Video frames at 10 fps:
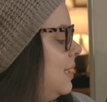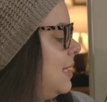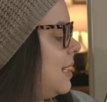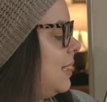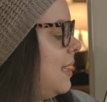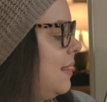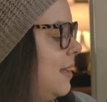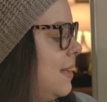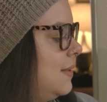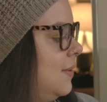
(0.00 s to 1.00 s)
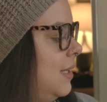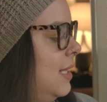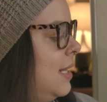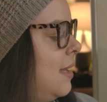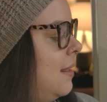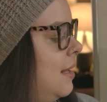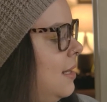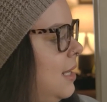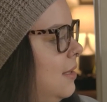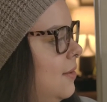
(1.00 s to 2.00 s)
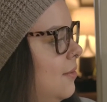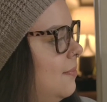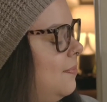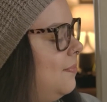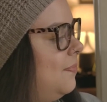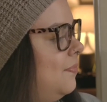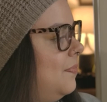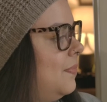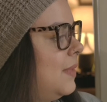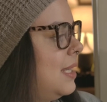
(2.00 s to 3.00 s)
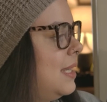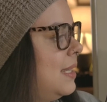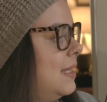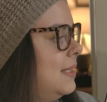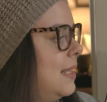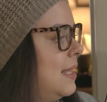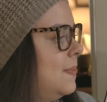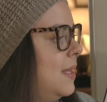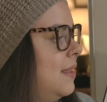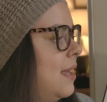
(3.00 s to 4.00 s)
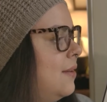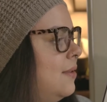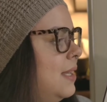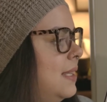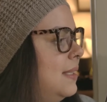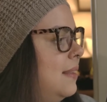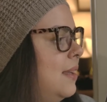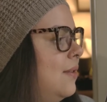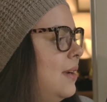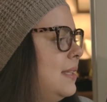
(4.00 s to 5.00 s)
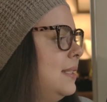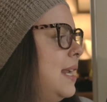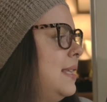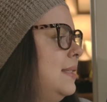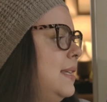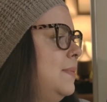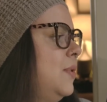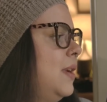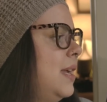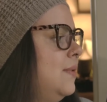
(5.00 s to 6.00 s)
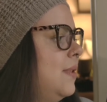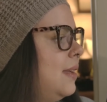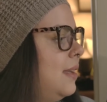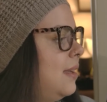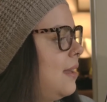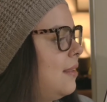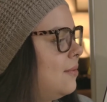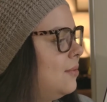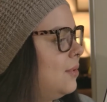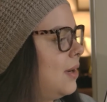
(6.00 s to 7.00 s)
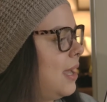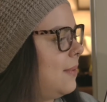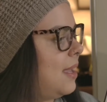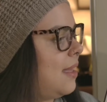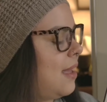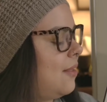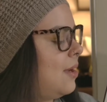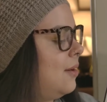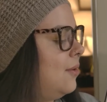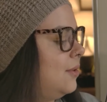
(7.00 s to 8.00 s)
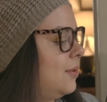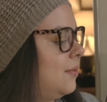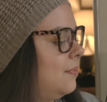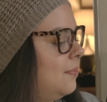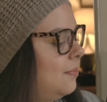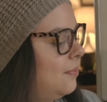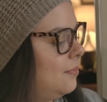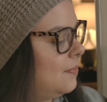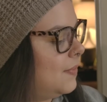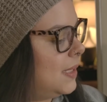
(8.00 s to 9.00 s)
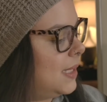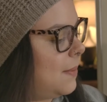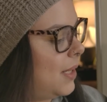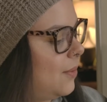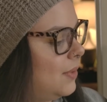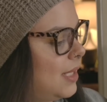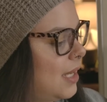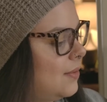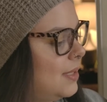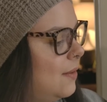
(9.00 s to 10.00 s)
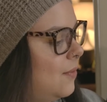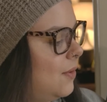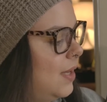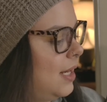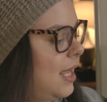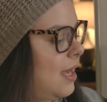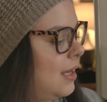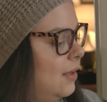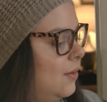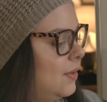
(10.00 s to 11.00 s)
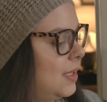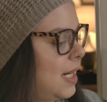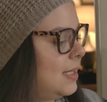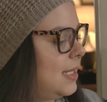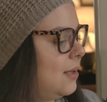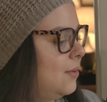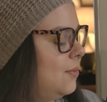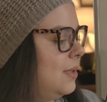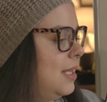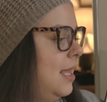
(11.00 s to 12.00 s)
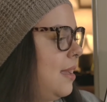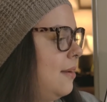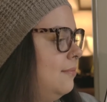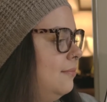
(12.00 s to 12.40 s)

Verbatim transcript: el tanque de gasolina del niño. Se despidieron y se dieron las gracias por la ayuda que cada uno le había dado al otro. Se preguntaron si volverían a encontrarse algún día.